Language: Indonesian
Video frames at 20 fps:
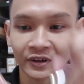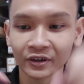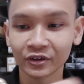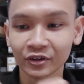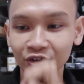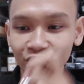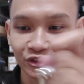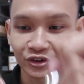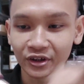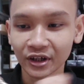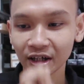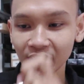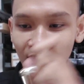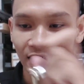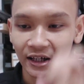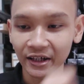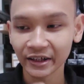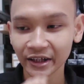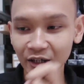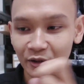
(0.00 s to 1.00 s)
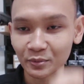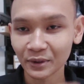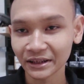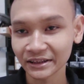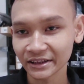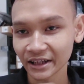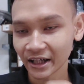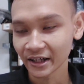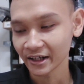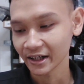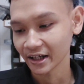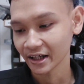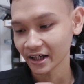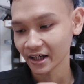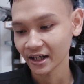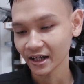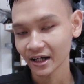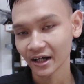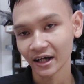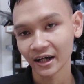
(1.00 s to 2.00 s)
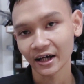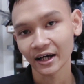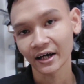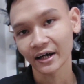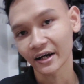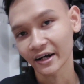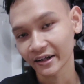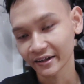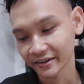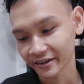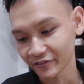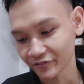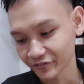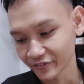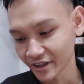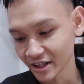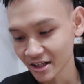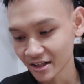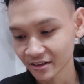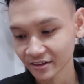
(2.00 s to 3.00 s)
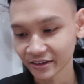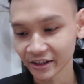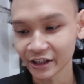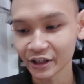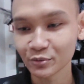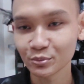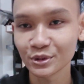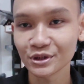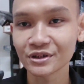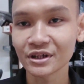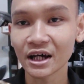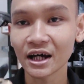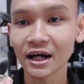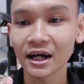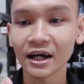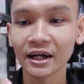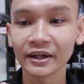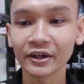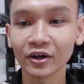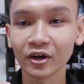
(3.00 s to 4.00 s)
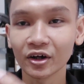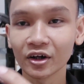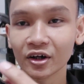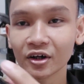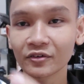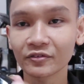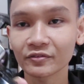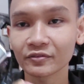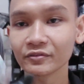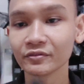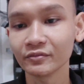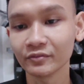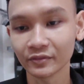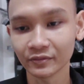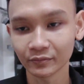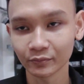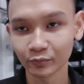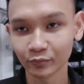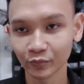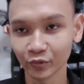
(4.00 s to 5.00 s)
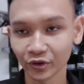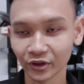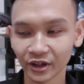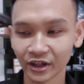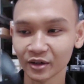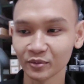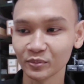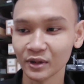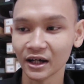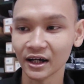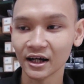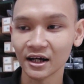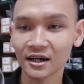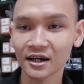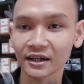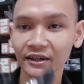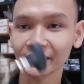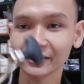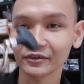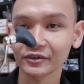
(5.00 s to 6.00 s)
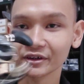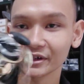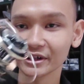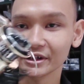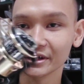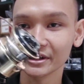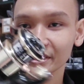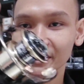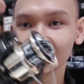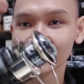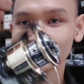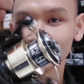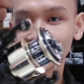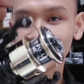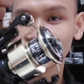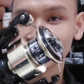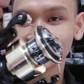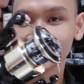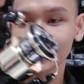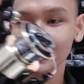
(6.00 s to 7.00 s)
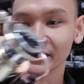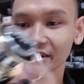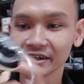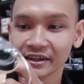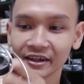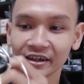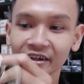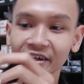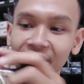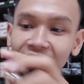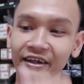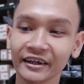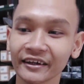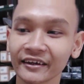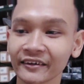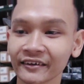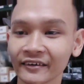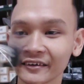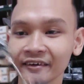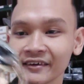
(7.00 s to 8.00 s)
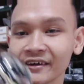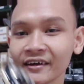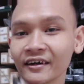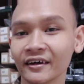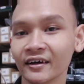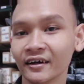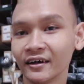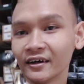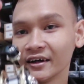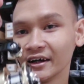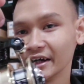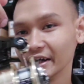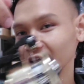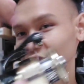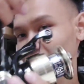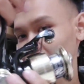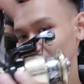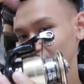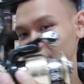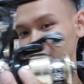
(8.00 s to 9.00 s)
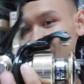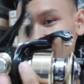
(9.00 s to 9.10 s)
Terus juga dia masih ada retrieve-nya, jadi bisa di on off, putar ke belakang atau di ke depan lagi kayak nah, ini. Ini untuk